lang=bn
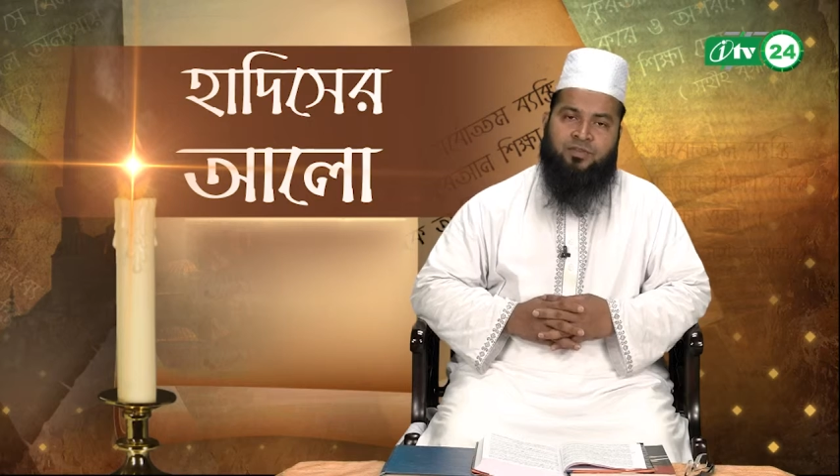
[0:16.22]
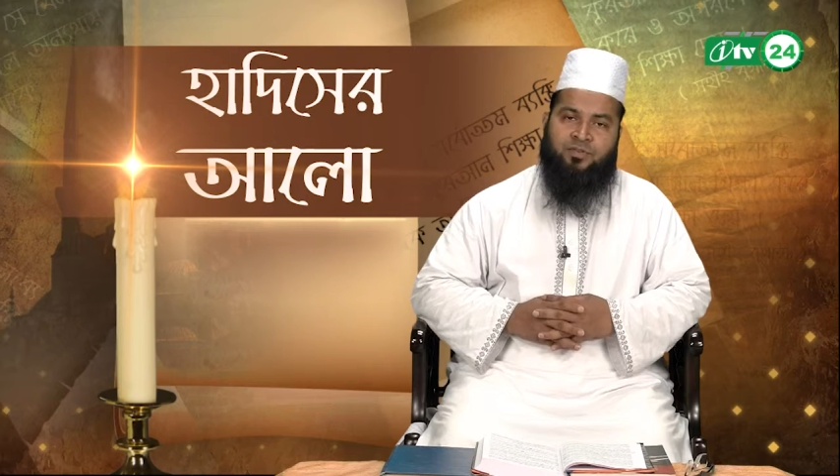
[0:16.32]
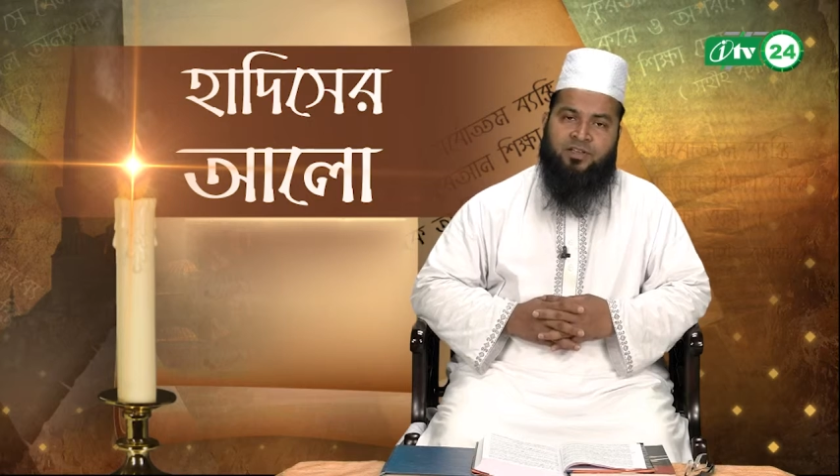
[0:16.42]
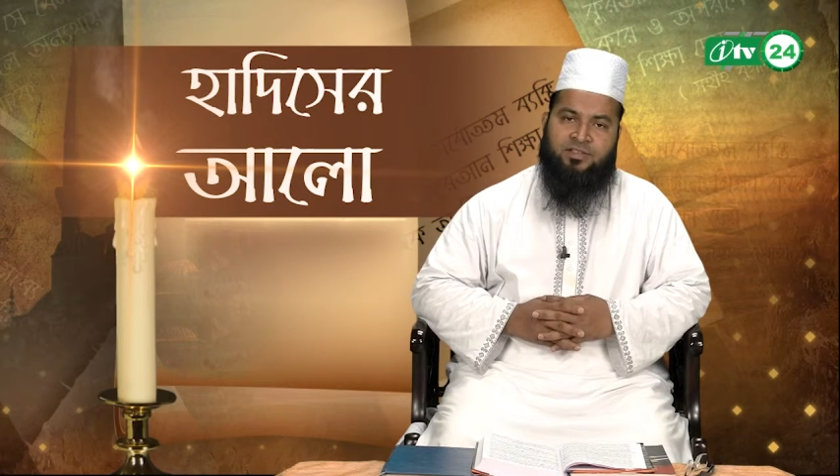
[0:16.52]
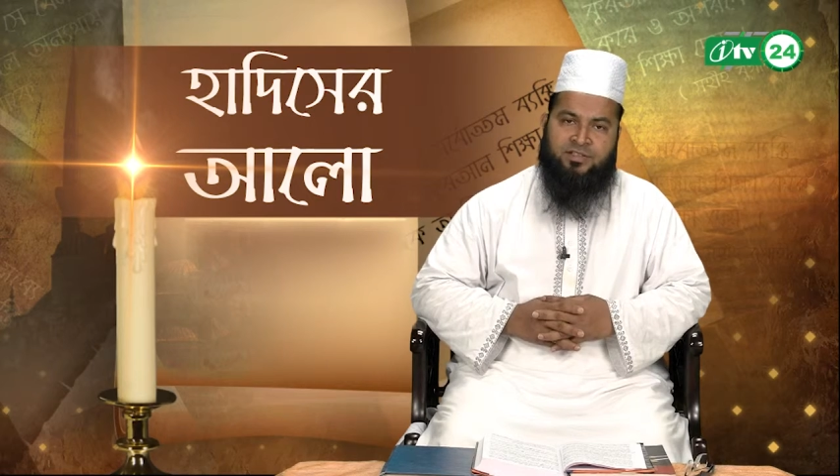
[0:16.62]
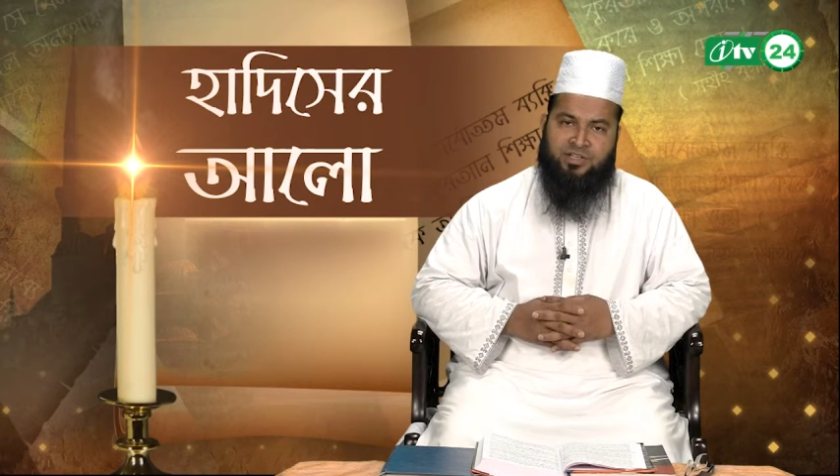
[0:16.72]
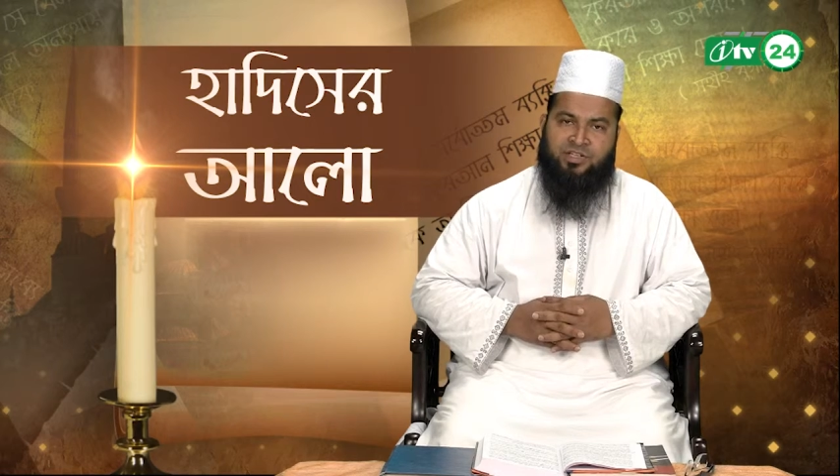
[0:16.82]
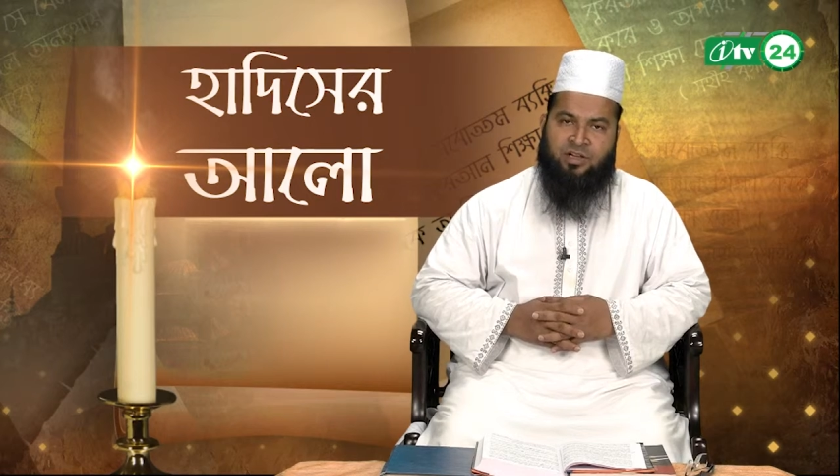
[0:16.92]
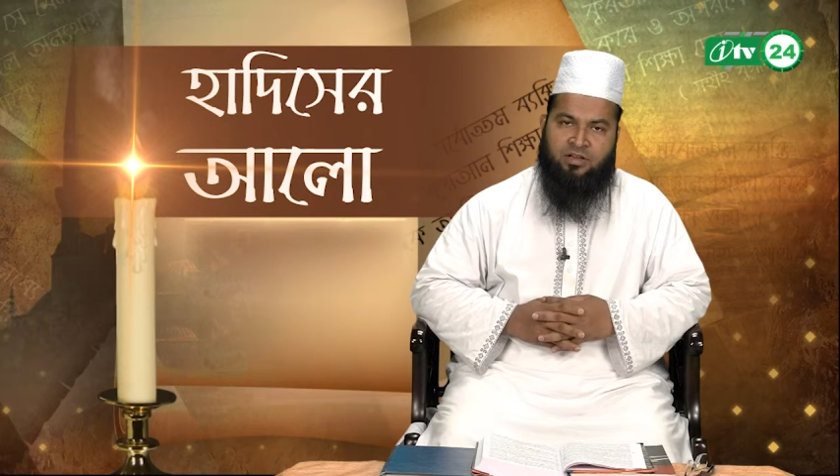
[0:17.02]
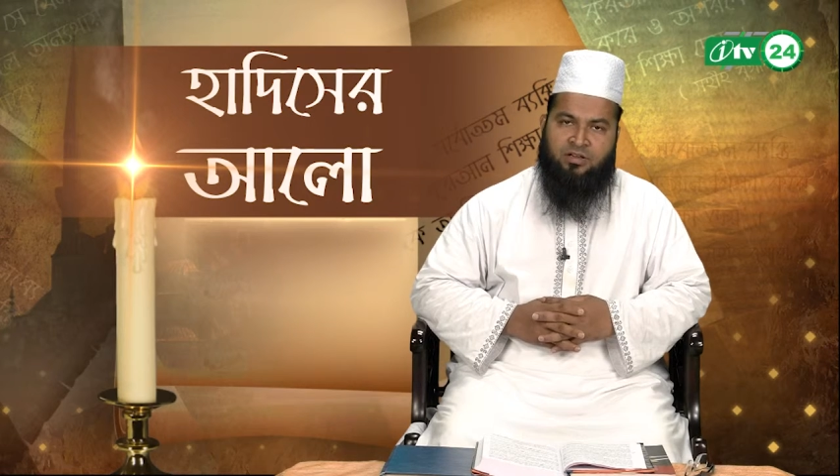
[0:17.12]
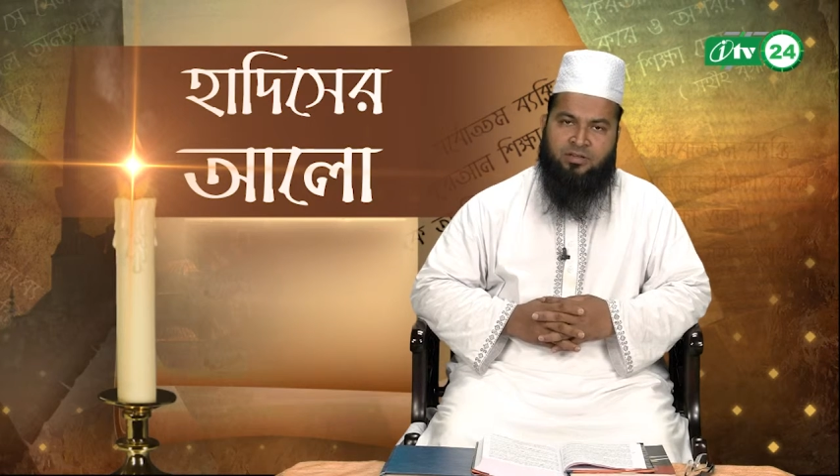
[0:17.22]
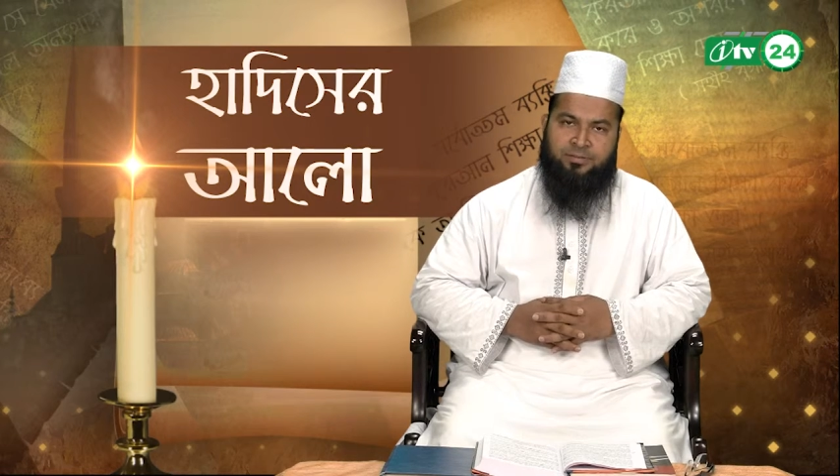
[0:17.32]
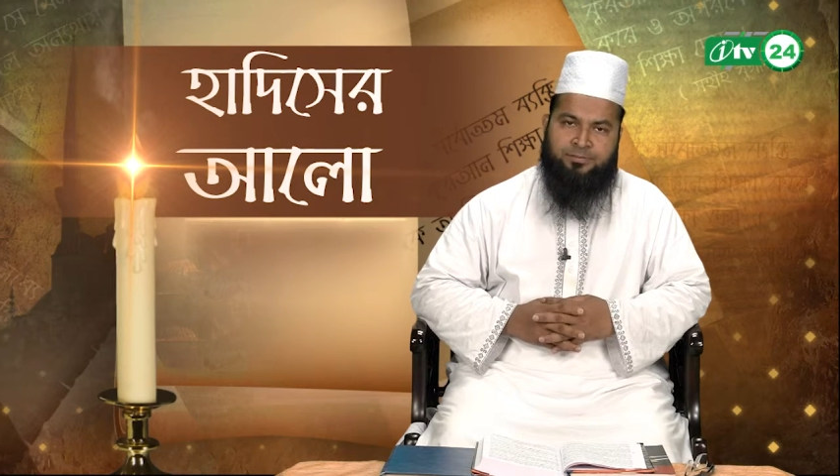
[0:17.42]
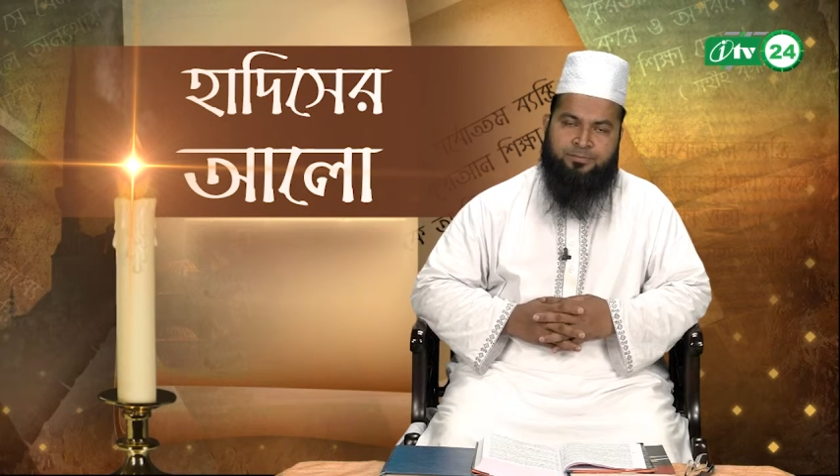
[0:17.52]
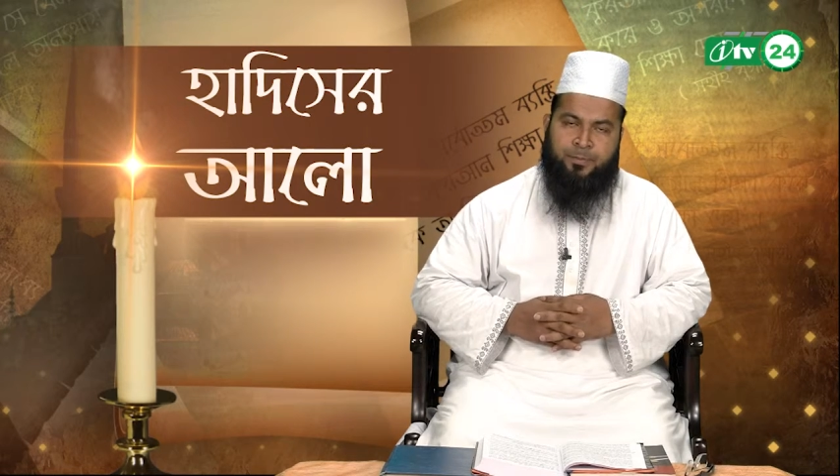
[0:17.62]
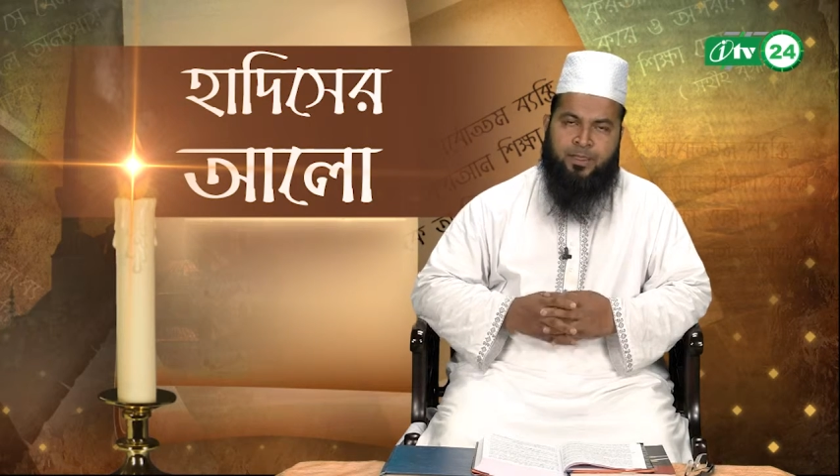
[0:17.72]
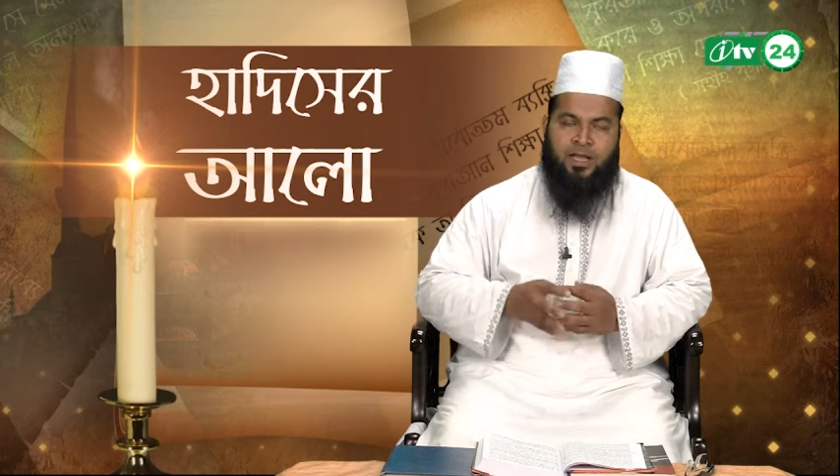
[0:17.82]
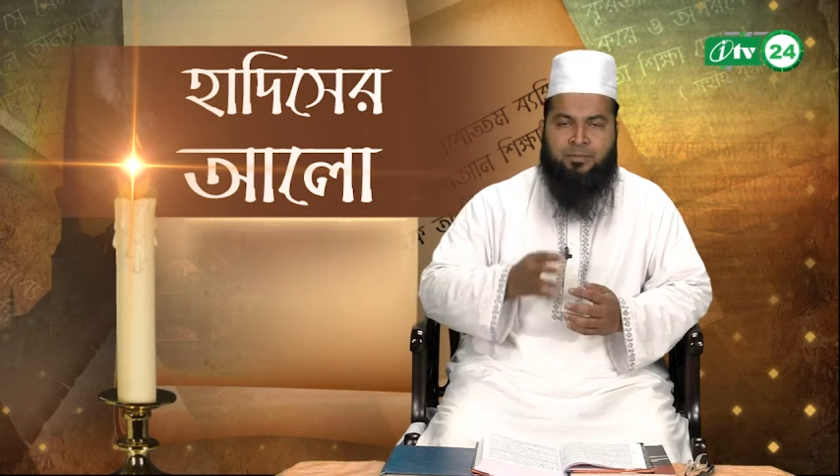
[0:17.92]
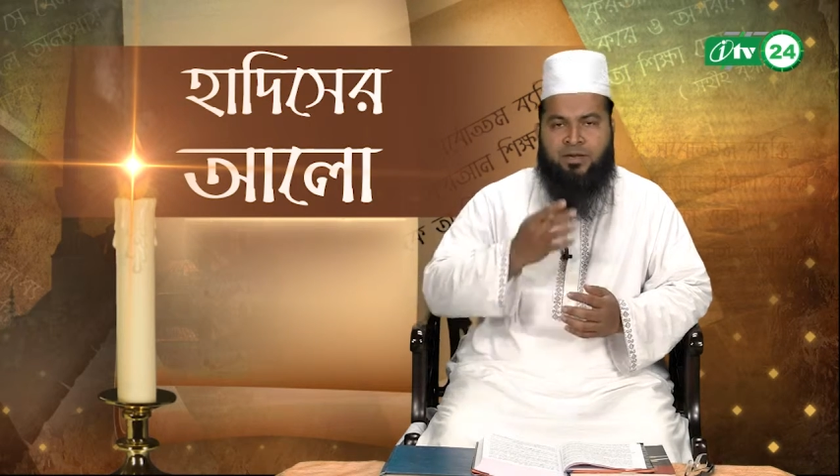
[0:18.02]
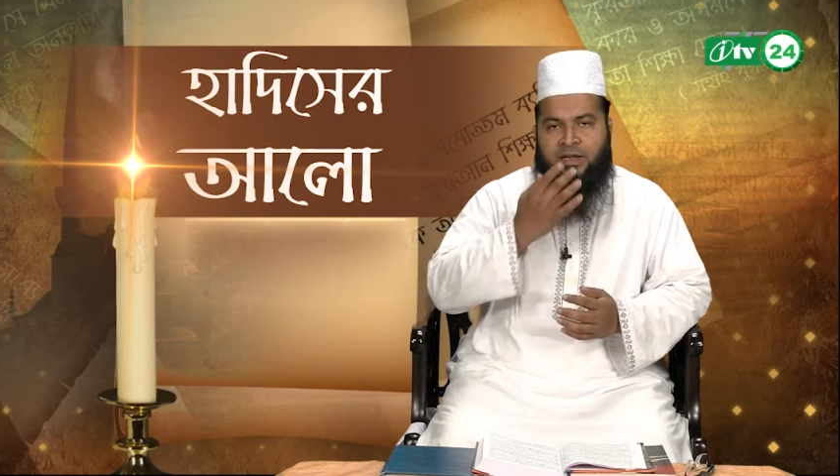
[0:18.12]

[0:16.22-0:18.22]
ফিলিস্তিন শাক আমরা